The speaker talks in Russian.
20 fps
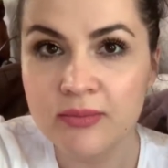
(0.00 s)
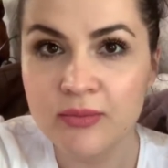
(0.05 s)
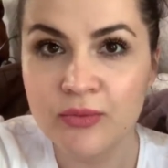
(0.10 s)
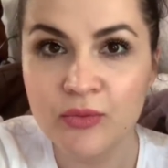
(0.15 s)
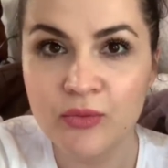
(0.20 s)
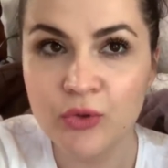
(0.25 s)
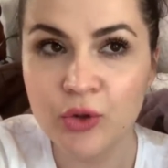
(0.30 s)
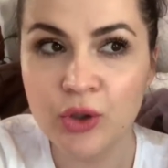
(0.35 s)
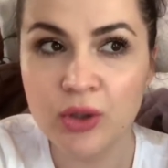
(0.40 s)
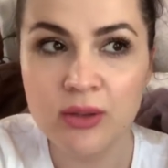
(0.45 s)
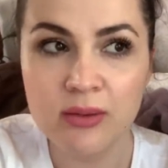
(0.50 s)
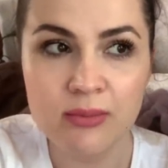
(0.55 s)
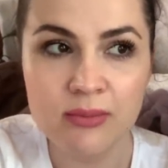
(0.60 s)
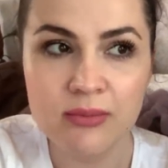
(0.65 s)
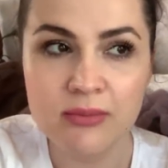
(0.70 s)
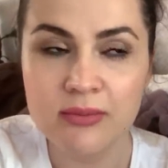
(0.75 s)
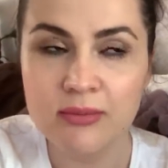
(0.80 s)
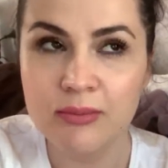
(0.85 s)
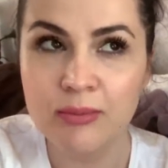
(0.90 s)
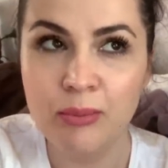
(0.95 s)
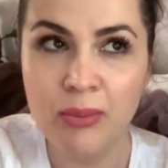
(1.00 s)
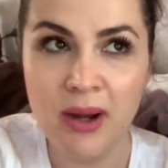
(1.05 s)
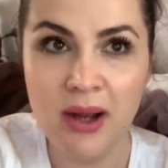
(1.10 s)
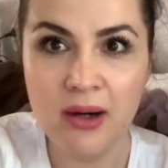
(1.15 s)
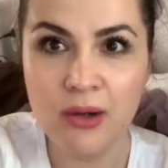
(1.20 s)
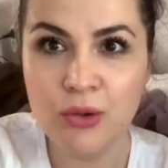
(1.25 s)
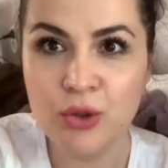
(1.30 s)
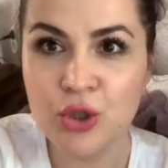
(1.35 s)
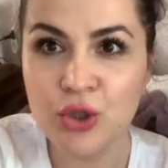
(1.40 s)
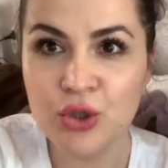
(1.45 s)
Вот
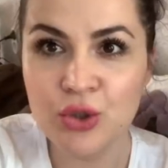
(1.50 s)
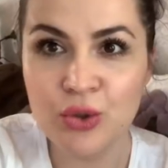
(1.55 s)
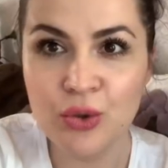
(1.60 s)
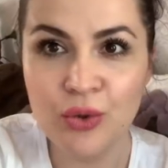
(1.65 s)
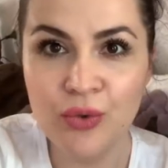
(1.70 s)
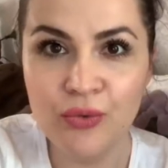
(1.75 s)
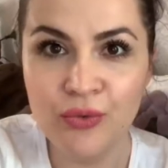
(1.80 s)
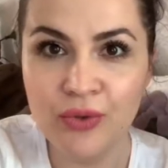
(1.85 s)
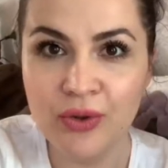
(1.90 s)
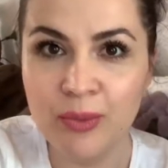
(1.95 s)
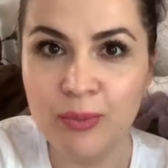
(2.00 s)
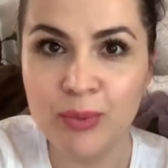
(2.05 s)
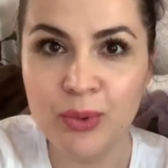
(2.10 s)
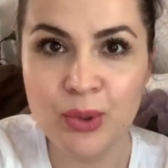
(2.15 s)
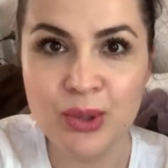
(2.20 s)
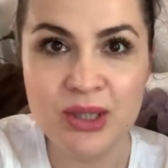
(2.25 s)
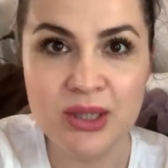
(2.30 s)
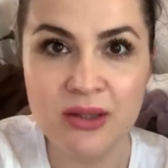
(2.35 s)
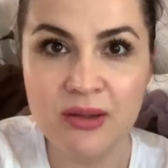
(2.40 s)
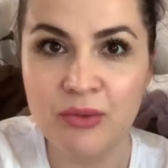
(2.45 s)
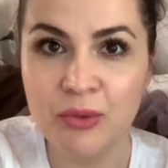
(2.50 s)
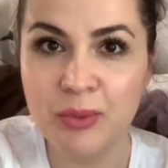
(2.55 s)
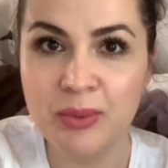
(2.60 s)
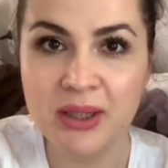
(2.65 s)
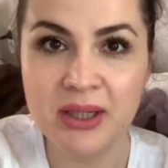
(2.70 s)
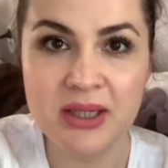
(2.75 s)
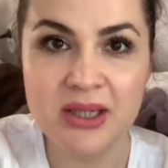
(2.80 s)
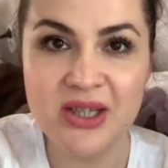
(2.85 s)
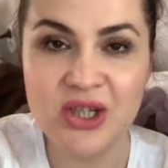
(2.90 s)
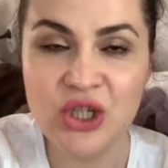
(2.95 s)
пару часов и просто его
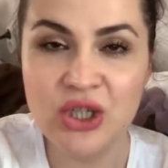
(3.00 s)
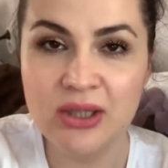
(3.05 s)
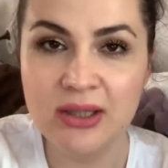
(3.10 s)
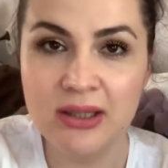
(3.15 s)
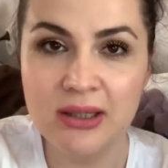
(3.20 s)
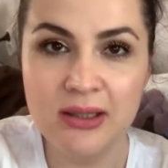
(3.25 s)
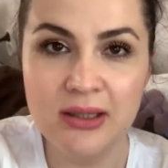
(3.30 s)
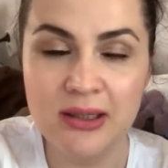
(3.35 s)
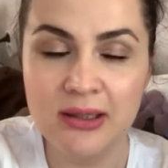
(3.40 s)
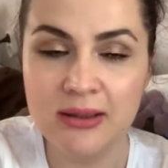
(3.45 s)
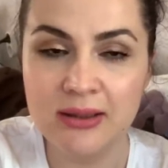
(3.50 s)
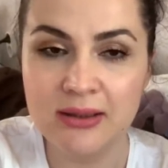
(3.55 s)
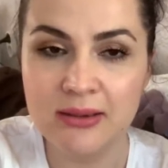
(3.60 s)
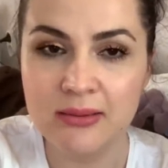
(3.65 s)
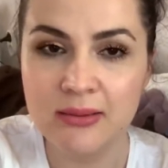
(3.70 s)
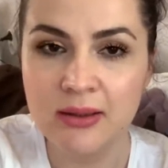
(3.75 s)
практически нет.